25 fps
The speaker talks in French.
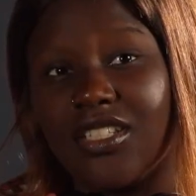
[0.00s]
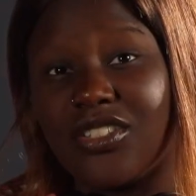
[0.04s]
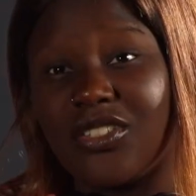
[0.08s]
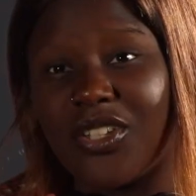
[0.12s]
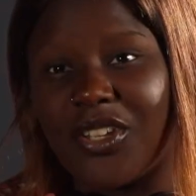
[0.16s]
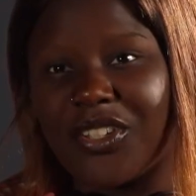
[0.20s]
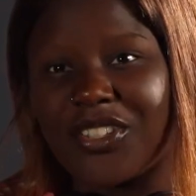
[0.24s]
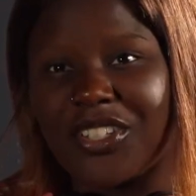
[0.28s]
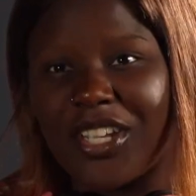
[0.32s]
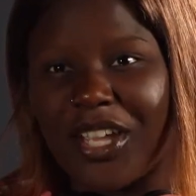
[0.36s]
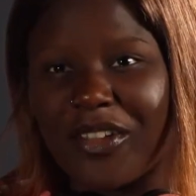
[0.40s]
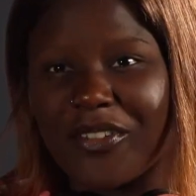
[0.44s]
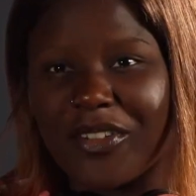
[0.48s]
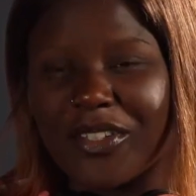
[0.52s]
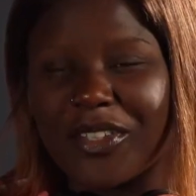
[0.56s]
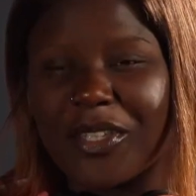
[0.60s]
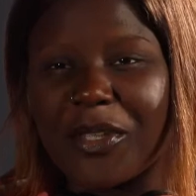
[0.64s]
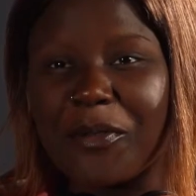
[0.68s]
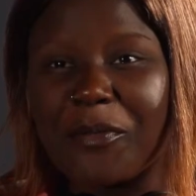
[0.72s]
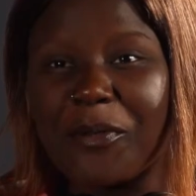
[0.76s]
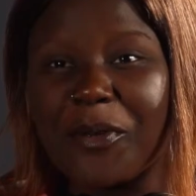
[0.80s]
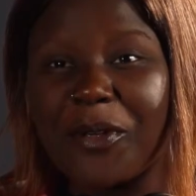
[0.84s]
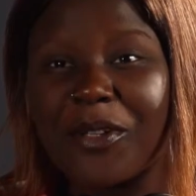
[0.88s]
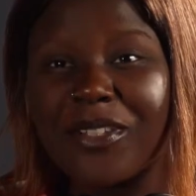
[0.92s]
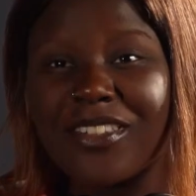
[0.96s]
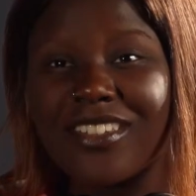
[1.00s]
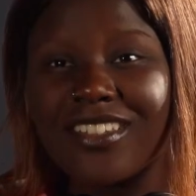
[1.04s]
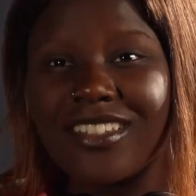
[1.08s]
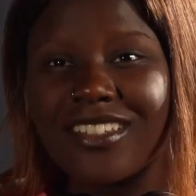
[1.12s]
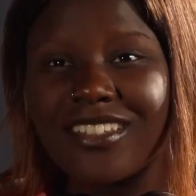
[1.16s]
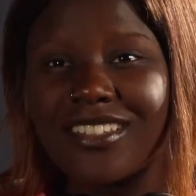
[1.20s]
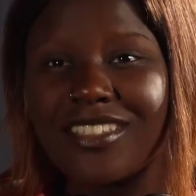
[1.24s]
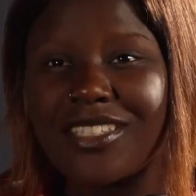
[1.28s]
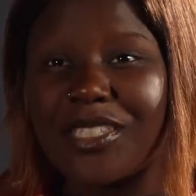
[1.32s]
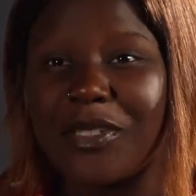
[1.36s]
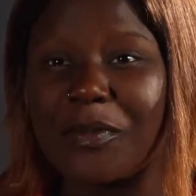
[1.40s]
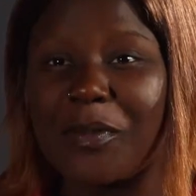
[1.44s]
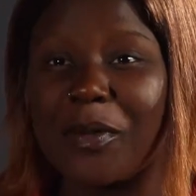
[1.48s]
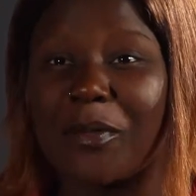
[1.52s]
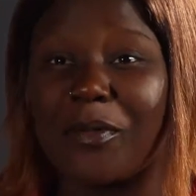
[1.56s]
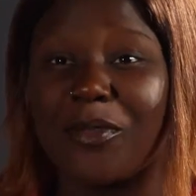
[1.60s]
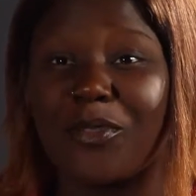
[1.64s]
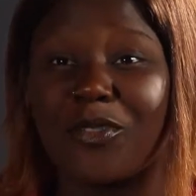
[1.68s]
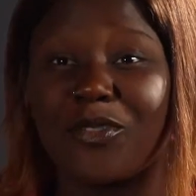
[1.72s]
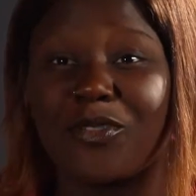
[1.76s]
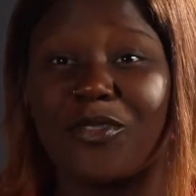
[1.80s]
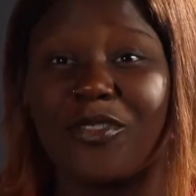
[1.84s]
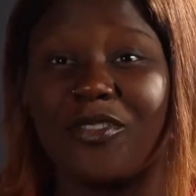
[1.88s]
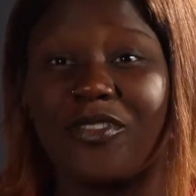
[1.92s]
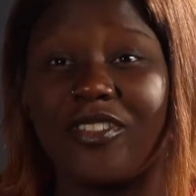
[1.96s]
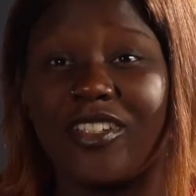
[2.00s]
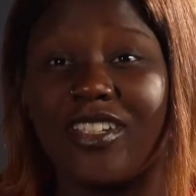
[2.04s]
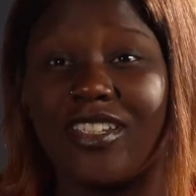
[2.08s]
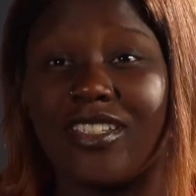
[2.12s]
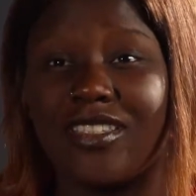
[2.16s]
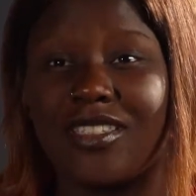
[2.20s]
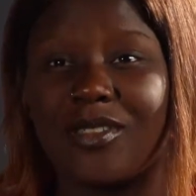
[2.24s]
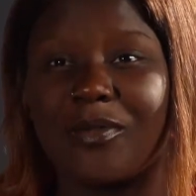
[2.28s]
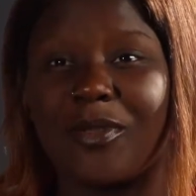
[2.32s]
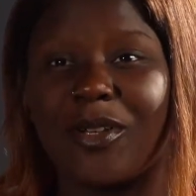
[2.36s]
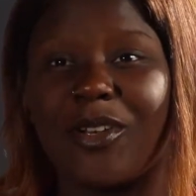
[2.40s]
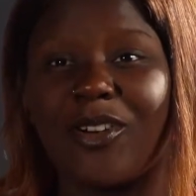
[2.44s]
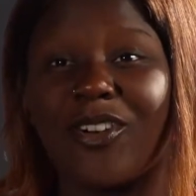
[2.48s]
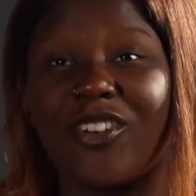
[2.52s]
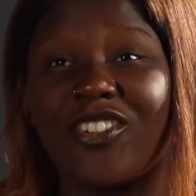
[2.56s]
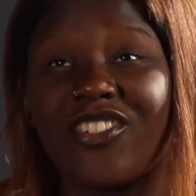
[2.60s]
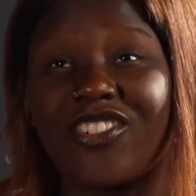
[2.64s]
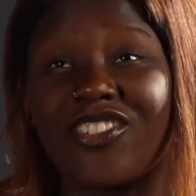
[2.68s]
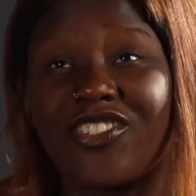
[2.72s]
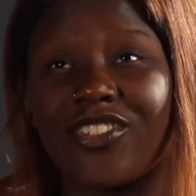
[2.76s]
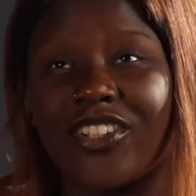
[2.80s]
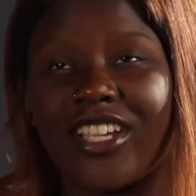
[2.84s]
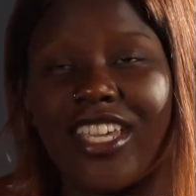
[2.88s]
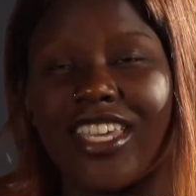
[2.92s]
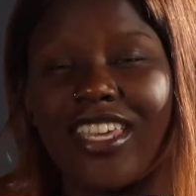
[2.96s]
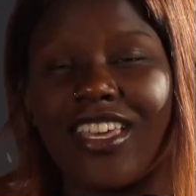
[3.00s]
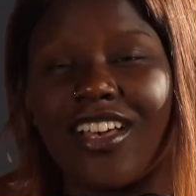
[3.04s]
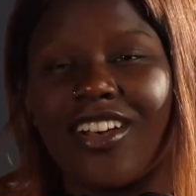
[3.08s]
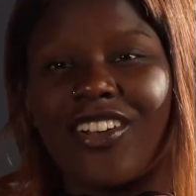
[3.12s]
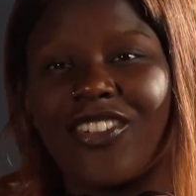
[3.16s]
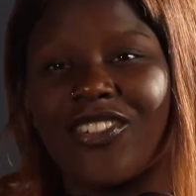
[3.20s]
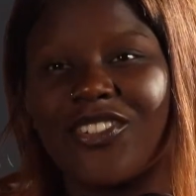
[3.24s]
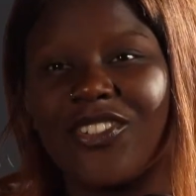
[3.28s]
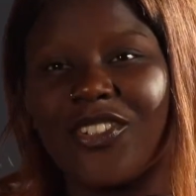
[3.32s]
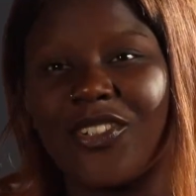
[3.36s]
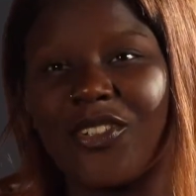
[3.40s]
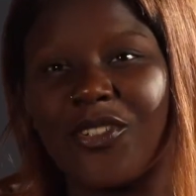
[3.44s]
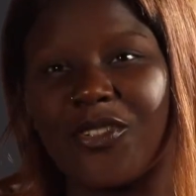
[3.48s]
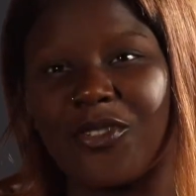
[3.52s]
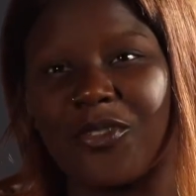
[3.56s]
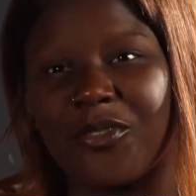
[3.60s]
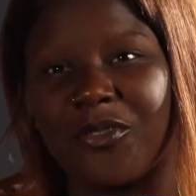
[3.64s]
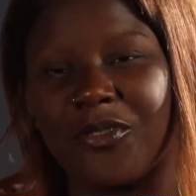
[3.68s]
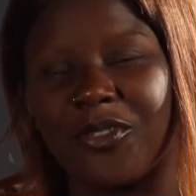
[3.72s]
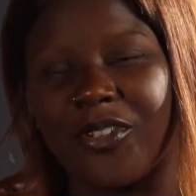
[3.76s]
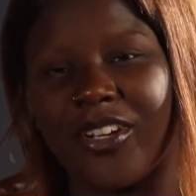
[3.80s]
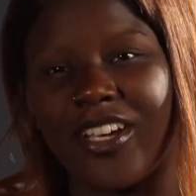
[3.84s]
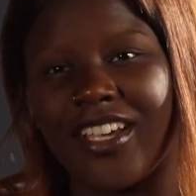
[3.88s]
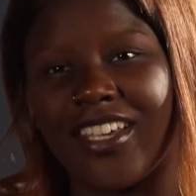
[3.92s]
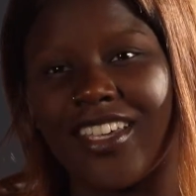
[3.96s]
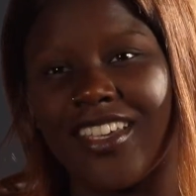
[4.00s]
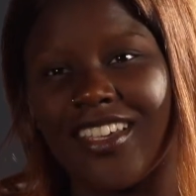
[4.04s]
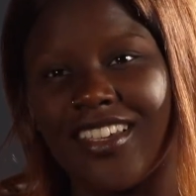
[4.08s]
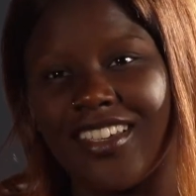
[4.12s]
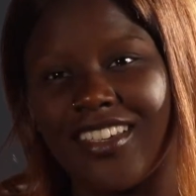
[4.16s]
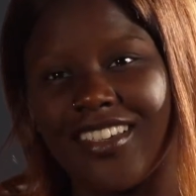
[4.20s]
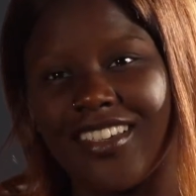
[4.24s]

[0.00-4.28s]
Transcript: sortir avec des potes. Si c'est pas maintenant que je le fais, c'est pas quand j'aurai 40 ans que je le ferai.